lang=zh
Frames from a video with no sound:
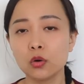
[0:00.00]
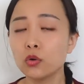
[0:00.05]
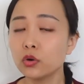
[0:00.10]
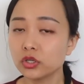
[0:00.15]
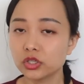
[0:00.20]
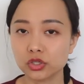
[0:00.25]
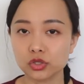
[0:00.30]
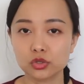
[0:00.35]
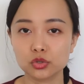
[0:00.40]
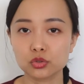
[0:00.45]

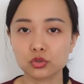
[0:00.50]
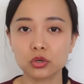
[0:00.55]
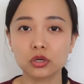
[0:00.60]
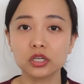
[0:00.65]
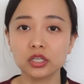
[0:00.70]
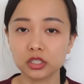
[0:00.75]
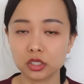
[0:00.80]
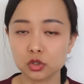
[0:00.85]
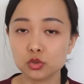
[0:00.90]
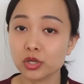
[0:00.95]
或者是说
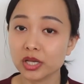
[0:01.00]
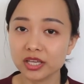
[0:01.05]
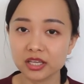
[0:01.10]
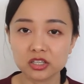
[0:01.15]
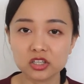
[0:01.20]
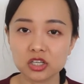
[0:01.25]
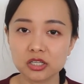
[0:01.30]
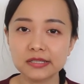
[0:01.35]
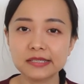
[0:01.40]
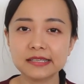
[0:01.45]
你的专业
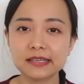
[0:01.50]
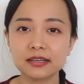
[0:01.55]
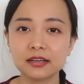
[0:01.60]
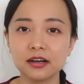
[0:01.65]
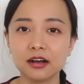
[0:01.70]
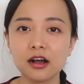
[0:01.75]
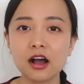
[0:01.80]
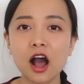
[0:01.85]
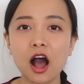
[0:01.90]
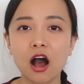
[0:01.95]
成绩
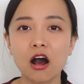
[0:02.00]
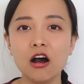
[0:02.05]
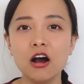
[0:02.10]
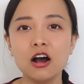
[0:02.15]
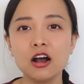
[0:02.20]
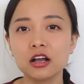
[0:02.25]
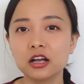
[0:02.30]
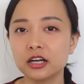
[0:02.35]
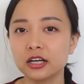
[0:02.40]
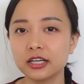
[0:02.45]
很好，
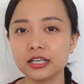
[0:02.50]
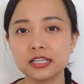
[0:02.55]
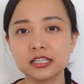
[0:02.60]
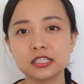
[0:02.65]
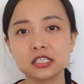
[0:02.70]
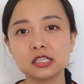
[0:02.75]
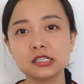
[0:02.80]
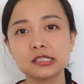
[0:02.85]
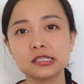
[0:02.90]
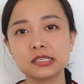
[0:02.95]
可以
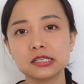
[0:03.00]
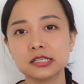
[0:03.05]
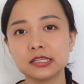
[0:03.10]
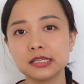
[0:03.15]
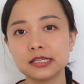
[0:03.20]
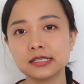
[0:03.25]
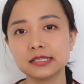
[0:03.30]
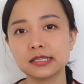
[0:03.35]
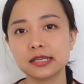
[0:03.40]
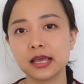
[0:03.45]
申请
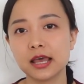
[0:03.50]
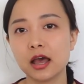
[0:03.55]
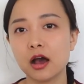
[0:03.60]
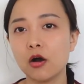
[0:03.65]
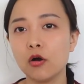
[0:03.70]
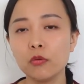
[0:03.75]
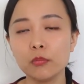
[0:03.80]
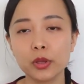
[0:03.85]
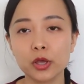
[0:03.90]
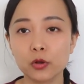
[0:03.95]
那些
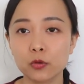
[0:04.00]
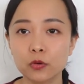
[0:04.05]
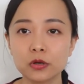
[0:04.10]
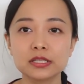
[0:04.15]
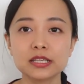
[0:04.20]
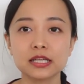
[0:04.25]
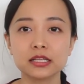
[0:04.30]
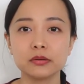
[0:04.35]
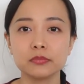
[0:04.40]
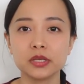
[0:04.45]
欧美国
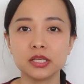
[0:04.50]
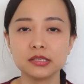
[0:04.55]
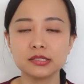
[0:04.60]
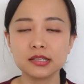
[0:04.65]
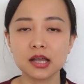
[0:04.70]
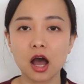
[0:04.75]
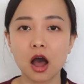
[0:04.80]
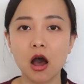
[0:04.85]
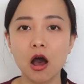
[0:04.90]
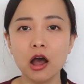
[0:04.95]
家的名
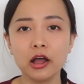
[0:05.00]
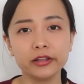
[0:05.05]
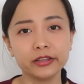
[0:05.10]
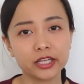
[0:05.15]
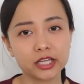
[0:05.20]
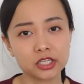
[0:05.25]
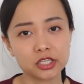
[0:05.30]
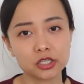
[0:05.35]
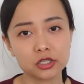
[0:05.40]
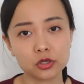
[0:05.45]
校，
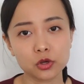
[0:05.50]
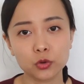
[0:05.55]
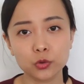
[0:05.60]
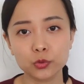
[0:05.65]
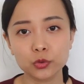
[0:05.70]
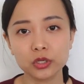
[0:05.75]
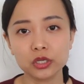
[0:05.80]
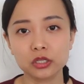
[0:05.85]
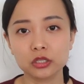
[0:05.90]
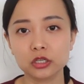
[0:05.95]
但是
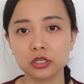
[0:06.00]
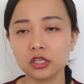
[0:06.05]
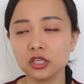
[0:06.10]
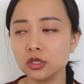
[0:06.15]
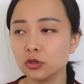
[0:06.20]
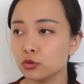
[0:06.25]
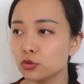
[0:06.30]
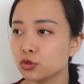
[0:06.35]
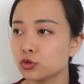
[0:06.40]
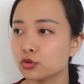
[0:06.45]
由于你的
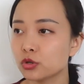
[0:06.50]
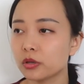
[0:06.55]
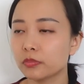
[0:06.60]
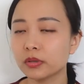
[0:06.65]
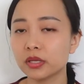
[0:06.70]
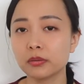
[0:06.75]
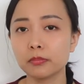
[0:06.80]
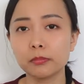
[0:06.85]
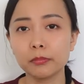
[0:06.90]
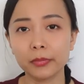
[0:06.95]
英语水
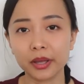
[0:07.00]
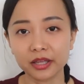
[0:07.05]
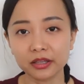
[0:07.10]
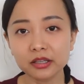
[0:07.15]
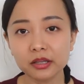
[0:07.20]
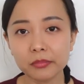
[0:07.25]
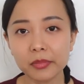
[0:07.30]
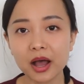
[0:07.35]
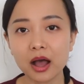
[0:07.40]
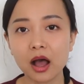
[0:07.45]
平没
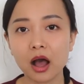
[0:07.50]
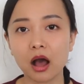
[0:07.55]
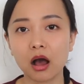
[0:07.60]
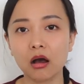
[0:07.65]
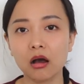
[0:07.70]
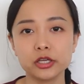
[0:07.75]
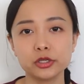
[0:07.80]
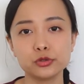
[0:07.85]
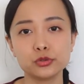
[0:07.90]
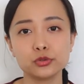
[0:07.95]
那么
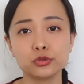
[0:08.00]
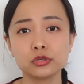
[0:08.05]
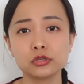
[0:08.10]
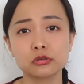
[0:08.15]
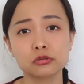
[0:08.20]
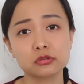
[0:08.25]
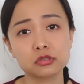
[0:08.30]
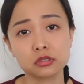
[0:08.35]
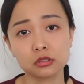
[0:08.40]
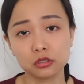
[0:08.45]
好，也许
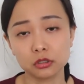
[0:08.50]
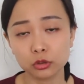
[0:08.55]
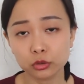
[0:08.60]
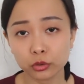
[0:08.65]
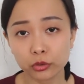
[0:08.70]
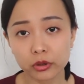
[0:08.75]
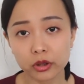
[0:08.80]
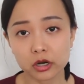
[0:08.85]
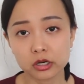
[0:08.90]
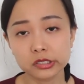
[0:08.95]
就只能
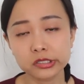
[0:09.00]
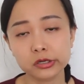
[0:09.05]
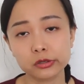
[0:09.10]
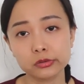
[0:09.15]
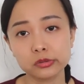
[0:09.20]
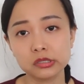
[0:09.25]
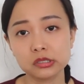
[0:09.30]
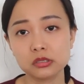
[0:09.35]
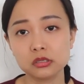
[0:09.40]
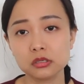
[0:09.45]
退而
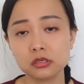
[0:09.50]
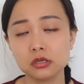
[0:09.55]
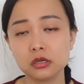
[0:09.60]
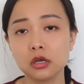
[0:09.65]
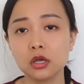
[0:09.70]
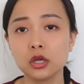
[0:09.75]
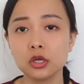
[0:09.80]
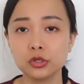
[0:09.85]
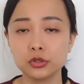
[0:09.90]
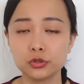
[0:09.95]
求其次，
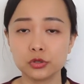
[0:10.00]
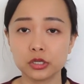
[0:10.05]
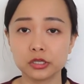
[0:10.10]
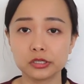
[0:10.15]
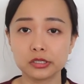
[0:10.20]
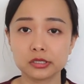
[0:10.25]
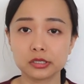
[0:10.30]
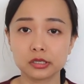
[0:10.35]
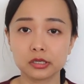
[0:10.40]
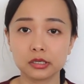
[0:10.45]

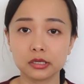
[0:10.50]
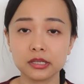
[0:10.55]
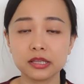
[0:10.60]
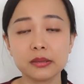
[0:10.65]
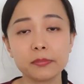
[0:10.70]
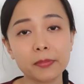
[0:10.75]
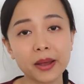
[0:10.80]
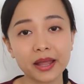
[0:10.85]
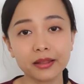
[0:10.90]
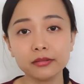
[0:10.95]
选择
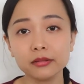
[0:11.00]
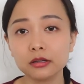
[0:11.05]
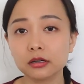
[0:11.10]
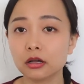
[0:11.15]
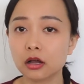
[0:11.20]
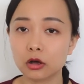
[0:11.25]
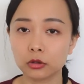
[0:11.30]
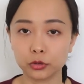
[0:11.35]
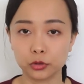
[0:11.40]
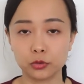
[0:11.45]
一般的
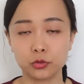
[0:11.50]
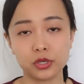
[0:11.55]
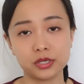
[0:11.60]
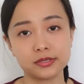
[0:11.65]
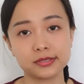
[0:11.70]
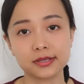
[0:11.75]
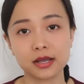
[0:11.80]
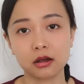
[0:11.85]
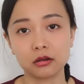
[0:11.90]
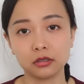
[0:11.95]
高等院
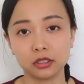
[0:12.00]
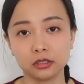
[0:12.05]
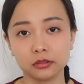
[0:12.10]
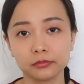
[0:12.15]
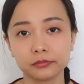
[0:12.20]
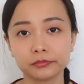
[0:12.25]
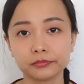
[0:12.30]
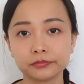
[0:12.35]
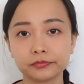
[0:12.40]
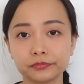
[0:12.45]
校了。
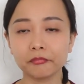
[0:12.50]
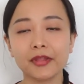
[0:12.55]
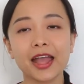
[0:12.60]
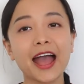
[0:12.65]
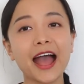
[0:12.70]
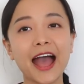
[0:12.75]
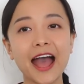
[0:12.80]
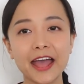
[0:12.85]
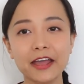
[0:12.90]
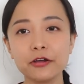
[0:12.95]

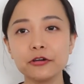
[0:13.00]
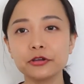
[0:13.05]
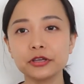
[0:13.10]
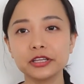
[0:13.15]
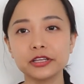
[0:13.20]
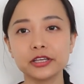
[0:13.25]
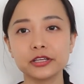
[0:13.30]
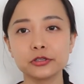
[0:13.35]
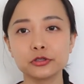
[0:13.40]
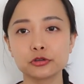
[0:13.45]
还有
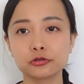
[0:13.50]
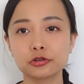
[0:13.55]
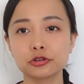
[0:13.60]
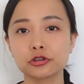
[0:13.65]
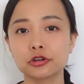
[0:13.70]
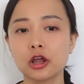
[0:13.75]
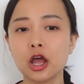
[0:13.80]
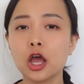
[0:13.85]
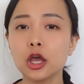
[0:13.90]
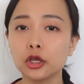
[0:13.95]
一点就
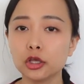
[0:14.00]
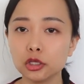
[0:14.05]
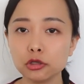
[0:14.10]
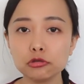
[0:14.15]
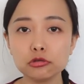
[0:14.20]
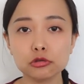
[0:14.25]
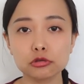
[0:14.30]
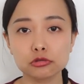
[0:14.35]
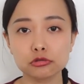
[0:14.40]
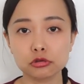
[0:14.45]
是
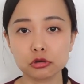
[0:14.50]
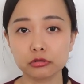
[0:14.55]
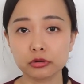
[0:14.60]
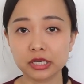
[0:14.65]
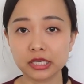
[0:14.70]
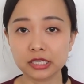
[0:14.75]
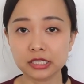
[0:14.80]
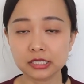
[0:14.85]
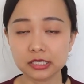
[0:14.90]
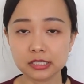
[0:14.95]
英语作
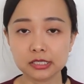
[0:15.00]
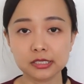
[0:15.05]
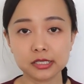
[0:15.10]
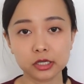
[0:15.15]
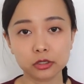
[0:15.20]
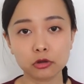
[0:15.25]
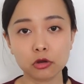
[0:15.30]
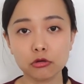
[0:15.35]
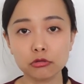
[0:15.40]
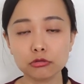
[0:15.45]
为世
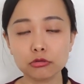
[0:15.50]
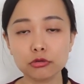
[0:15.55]
界通